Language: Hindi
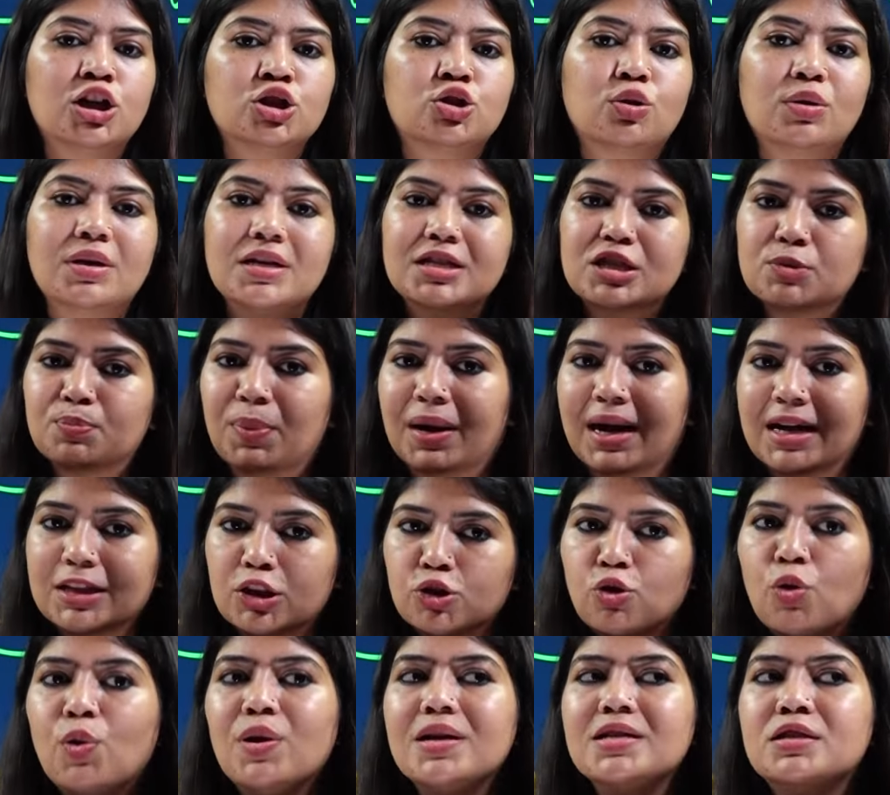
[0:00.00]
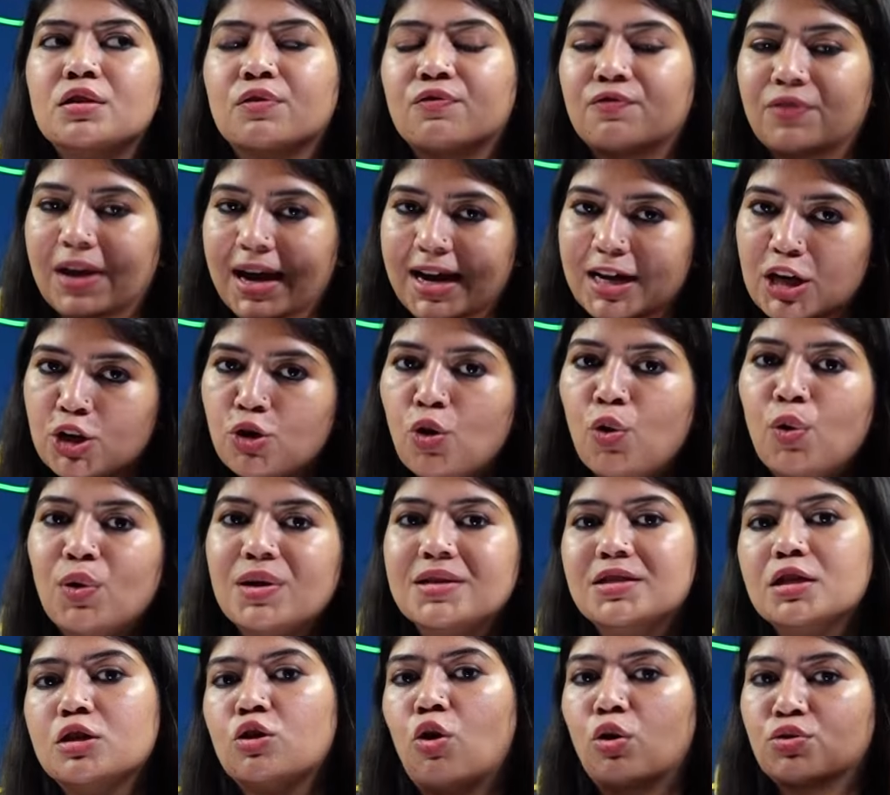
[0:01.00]
तो इस बात को इस फैक्ट को
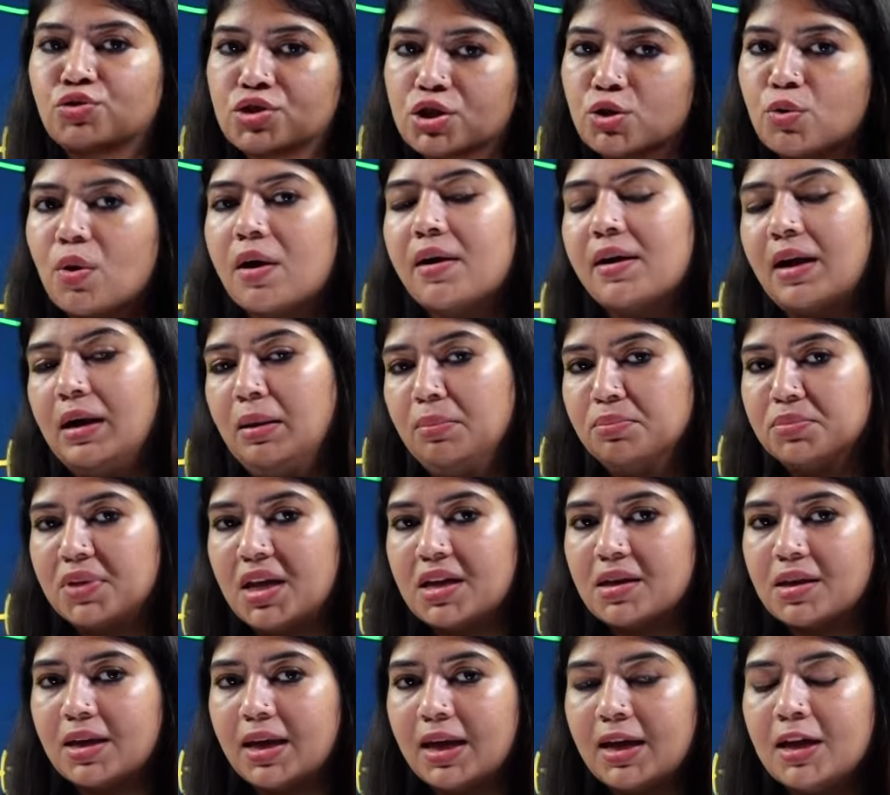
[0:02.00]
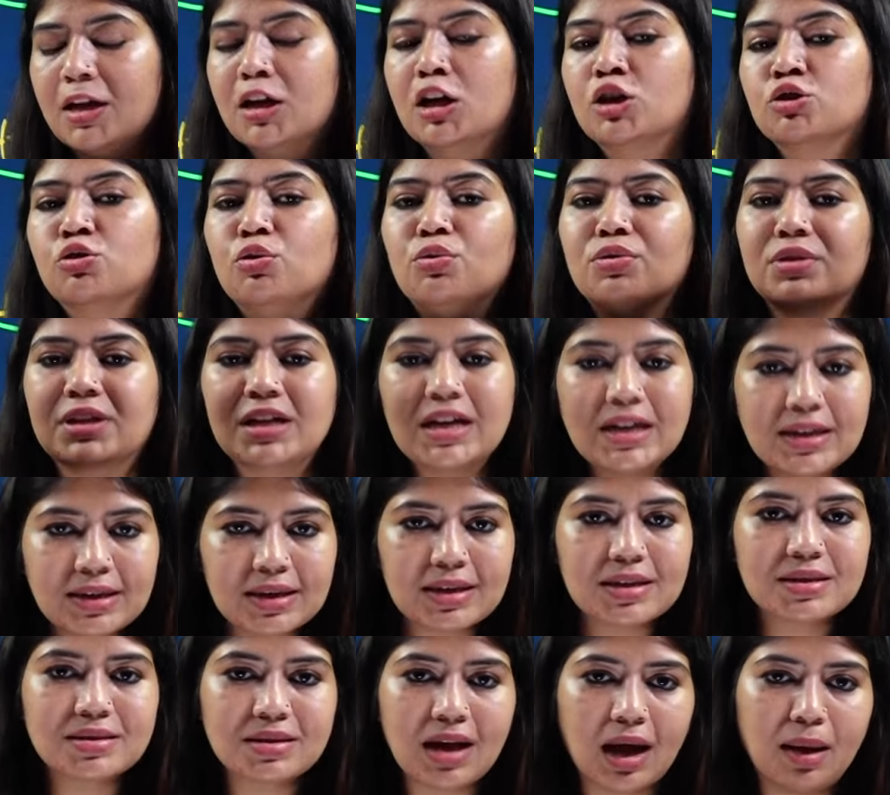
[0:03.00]
इस लॉजिक को अगर हम देखें तो नीट
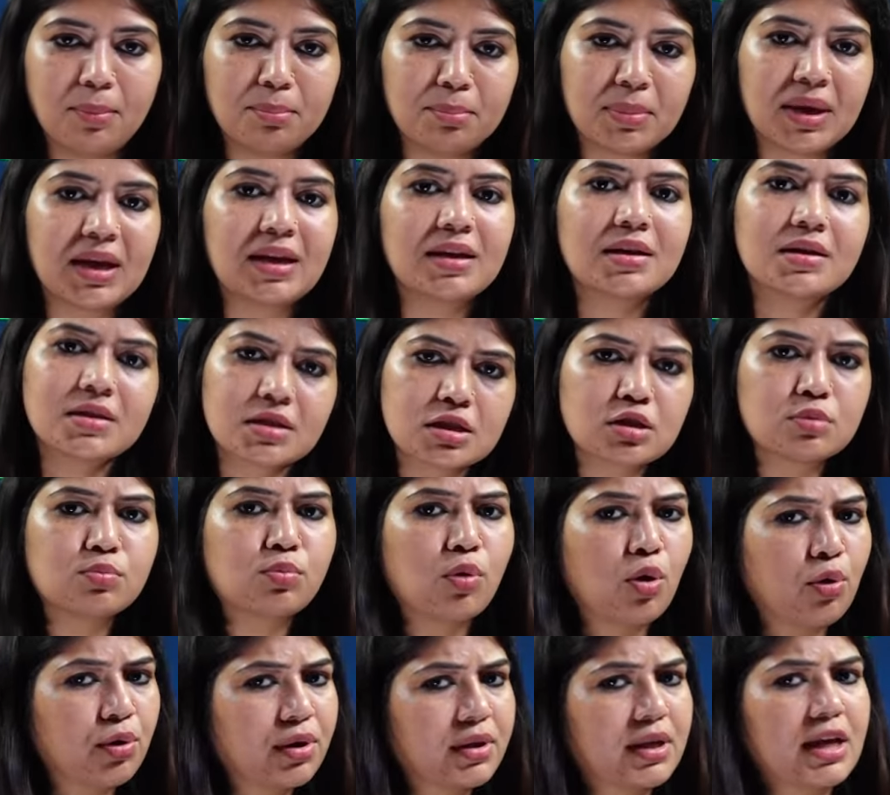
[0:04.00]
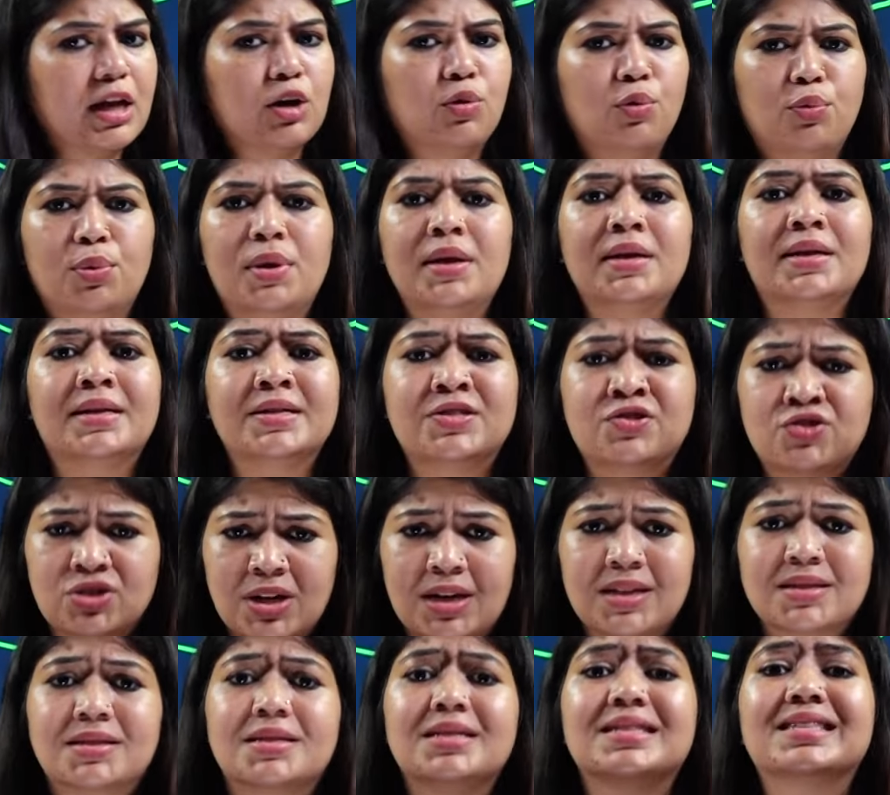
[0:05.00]
एग्जाम में इस मोड़ के होने के
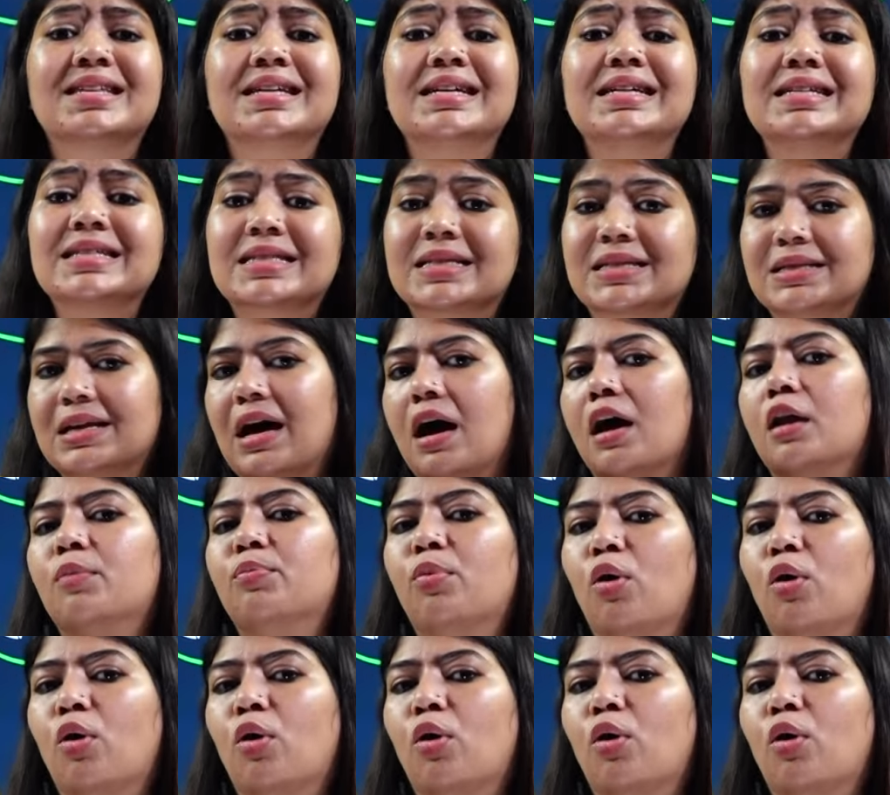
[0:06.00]
चांसेस इस साल